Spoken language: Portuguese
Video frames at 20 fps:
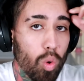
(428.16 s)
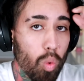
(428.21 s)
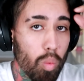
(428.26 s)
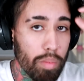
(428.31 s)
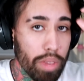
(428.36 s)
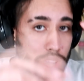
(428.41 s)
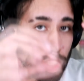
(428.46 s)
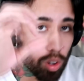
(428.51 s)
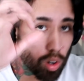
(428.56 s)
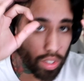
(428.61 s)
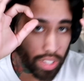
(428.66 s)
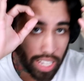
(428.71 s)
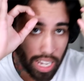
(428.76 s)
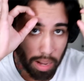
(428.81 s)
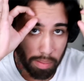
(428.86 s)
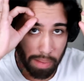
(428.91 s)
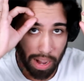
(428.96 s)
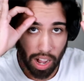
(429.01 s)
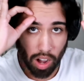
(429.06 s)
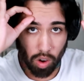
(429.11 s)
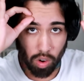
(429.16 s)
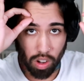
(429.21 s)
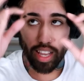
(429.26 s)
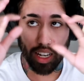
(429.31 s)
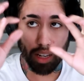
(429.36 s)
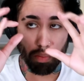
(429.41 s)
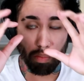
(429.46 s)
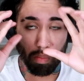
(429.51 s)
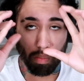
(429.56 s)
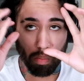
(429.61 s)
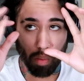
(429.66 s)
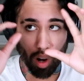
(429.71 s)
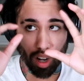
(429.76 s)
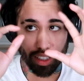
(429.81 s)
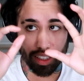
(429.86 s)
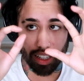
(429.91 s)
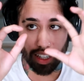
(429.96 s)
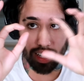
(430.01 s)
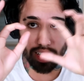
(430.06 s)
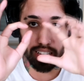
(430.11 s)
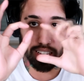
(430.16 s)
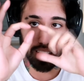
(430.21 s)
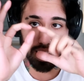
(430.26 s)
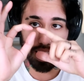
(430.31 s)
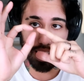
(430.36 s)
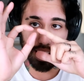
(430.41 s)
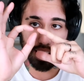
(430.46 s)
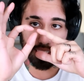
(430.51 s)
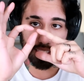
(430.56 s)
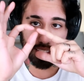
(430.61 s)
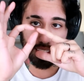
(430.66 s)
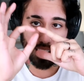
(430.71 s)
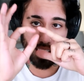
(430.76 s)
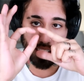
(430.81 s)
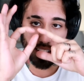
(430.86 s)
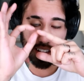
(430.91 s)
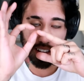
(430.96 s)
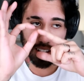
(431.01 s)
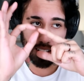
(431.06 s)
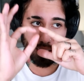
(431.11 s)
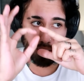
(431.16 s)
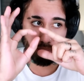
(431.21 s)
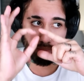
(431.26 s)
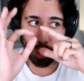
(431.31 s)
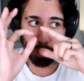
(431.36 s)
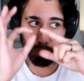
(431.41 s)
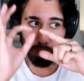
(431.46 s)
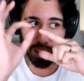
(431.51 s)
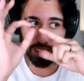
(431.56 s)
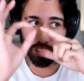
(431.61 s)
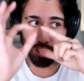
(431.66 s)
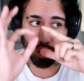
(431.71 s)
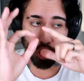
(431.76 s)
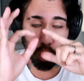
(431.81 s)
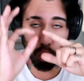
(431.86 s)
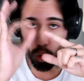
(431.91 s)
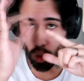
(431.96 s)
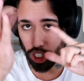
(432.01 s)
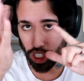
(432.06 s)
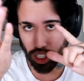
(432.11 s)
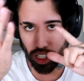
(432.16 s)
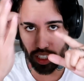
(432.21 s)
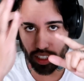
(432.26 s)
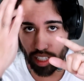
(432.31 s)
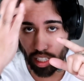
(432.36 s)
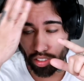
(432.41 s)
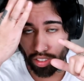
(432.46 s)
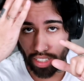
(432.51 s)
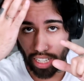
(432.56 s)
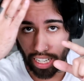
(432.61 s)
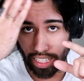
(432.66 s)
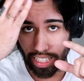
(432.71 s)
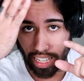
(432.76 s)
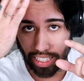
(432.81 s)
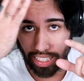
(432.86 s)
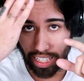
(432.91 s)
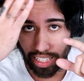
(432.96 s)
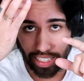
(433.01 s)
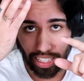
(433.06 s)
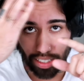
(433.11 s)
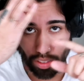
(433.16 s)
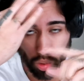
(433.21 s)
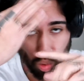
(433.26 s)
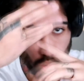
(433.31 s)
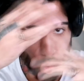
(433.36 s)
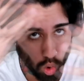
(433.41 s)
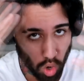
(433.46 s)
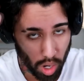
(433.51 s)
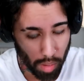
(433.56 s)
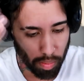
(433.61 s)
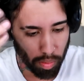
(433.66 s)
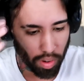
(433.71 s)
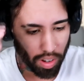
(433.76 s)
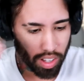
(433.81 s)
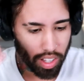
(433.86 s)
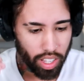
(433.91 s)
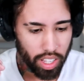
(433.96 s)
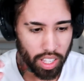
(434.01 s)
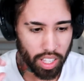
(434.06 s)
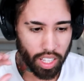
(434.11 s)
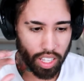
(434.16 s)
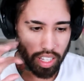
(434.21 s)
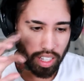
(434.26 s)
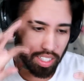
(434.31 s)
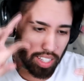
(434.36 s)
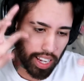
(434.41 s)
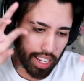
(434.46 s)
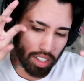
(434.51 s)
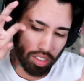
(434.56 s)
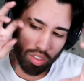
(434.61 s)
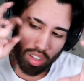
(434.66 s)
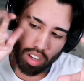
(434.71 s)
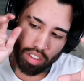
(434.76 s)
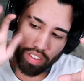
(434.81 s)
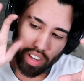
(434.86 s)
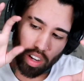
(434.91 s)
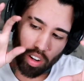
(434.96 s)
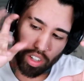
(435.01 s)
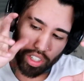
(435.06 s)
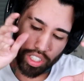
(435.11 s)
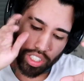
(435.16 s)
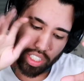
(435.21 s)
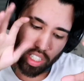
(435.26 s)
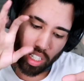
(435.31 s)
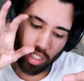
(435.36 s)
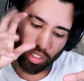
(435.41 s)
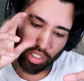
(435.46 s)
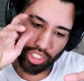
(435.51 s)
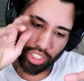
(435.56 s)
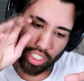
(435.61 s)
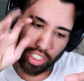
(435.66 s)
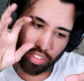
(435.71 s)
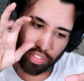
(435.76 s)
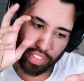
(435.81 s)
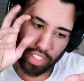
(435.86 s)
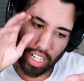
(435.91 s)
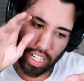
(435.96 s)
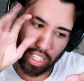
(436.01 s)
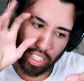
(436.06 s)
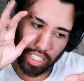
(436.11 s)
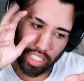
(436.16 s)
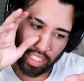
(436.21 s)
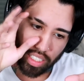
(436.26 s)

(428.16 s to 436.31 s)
um microdermal, ele bota essa espécie de rosca dentro da, da, da, da do corpo, e aí ele só vai rosqueando o chifre ali,